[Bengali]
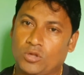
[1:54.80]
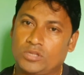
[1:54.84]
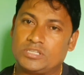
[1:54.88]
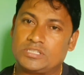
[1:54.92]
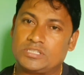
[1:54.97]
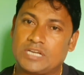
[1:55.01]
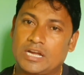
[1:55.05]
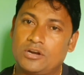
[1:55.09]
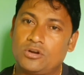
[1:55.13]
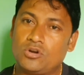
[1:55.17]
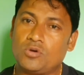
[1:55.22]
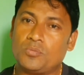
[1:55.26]

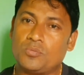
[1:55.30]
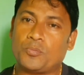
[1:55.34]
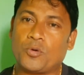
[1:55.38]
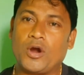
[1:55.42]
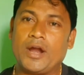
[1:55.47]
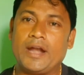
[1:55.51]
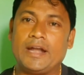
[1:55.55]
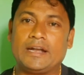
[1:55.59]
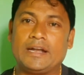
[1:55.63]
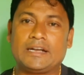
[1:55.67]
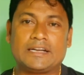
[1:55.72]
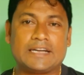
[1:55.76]
পঞ্চান্ন
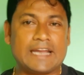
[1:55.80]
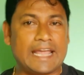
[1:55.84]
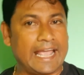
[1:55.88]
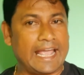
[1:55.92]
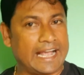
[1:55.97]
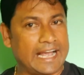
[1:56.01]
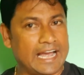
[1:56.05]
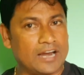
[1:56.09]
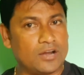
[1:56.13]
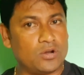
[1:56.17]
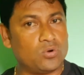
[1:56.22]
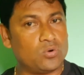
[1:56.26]
পয়েন্ট
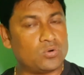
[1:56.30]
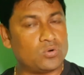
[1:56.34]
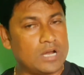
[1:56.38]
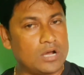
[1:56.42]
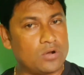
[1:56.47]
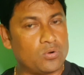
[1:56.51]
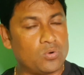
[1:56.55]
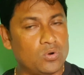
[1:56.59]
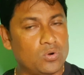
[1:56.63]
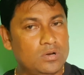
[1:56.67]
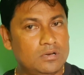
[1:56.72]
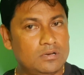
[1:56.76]

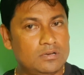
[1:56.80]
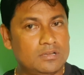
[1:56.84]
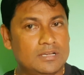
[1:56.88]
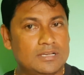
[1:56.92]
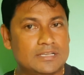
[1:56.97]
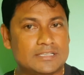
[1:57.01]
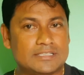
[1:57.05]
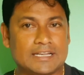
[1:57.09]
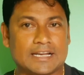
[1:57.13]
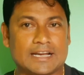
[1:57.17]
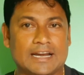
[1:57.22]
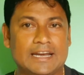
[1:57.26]
একান্নটা গোল
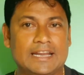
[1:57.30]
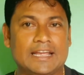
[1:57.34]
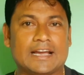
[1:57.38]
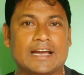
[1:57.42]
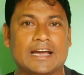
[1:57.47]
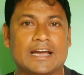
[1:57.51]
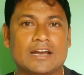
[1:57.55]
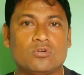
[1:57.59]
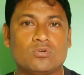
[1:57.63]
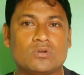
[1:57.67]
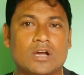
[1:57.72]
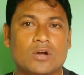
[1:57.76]
সেখানে
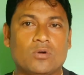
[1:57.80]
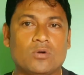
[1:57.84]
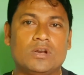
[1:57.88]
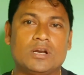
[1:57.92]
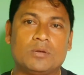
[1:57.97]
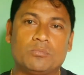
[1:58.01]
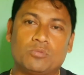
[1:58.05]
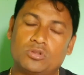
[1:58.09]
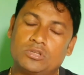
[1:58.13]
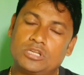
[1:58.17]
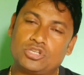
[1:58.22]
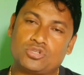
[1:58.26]
একান্নটা
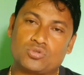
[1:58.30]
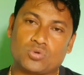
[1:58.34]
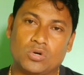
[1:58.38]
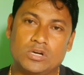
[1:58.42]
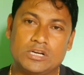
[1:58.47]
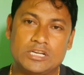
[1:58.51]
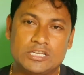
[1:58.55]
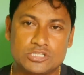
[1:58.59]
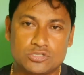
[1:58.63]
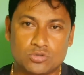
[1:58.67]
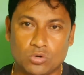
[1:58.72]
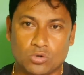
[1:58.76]
গোলের মধ্যে
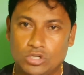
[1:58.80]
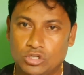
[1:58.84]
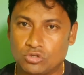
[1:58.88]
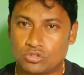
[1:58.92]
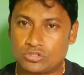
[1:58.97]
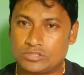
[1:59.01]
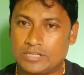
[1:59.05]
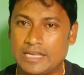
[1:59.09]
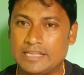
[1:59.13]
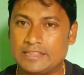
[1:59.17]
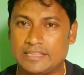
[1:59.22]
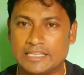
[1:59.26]
চল্লিশ গোলই
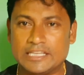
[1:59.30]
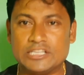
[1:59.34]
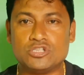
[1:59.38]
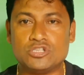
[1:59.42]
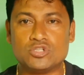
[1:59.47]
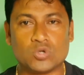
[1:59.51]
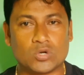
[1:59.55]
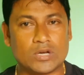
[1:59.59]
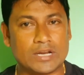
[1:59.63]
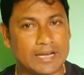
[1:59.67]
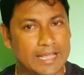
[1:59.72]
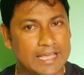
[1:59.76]
হচ্ছে এই
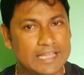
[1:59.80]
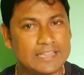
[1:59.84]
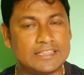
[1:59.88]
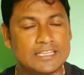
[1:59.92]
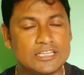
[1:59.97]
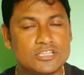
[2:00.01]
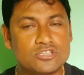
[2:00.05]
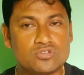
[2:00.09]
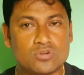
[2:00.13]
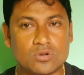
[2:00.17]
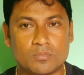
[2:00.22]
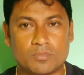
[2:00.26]
তিনজনের এই
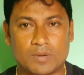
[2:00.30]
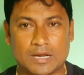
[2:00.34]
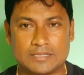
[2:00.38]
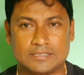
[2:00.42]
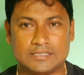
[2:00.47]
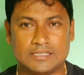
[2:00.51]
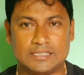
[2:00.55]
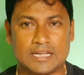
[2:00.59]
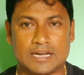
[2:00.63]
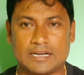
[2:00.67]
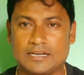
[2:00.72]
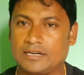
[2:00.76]
তিনজন
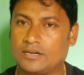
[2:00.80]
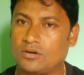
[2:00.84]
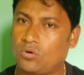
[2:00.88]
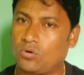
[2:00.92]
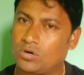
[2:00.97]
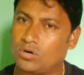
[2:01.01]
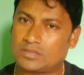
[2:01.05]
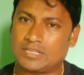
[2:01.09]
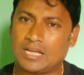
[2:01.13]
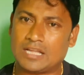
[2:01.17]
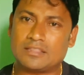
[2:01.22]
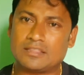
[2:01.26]
ব্রাজিলিয়ানের
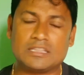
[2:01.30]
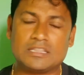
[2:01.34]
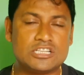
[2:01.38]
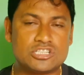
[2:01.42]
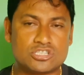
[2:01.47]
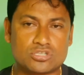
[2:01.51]
অর্থাৎ